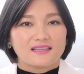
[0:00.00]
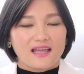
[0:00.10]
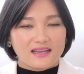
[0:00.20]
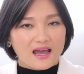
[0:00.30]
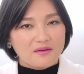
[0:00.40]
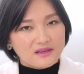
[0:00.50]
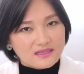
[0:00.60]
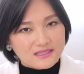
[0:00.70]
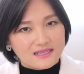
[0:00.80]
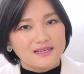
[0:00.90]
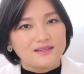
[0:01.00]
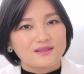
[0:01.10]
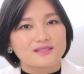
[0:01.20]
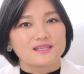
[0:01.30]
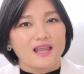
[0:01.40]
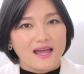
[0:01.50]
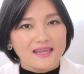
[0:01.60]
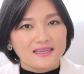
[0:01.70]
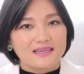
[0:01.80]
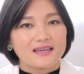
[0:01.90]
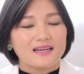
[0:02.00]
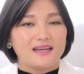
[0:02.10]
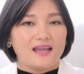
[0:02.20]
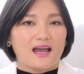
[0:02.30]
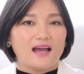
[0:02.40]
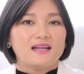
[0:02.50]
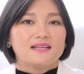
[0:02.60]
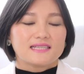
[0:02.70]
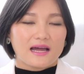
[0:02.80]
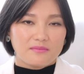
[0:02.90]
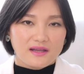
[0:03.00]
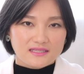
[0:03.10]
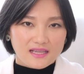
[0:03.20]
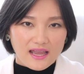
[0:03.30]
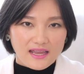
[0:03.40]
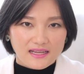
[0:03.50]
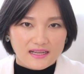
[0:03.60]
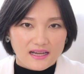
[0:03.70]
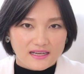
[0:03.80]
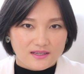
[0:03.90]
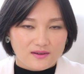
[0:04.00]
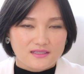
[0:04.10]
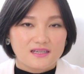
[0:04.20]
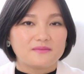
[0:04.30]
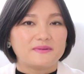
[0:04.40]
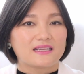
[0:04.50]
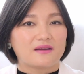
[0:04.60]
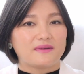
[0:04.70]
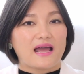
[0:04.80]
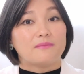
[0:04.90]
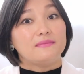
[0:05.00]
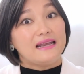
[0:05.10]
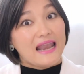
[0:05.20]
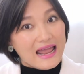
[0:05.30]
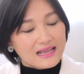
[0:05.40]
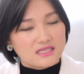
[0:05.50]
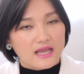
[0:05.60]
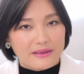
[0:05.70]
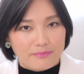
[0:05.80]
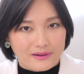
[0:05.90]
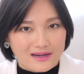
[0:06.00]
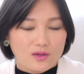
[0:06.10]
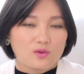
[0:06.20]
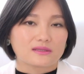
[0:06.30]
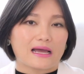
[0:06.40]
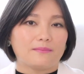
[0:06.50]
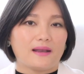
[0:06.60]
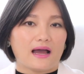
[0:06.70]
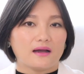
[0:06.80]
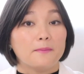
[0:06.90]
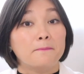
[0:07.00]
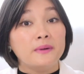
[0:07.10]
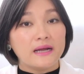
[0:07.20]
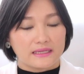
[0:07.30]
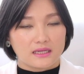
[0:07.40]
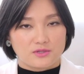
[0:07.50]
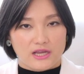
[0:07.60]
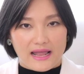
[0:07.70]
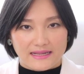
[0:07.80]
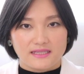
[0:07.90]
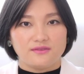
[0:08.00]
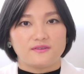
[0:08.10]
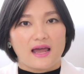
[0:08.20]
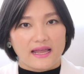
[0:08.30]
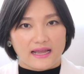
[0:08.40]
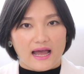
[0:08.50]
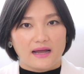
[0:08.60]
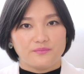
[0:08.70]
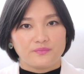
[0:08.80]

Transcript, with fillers: แต่ถ้าเป็น she looks like นะคะสามารถใช้ a doctor เป็นคำนามและใช้ประโยคตามหลังเหมือนกับใช้ as if ได้ค่ะ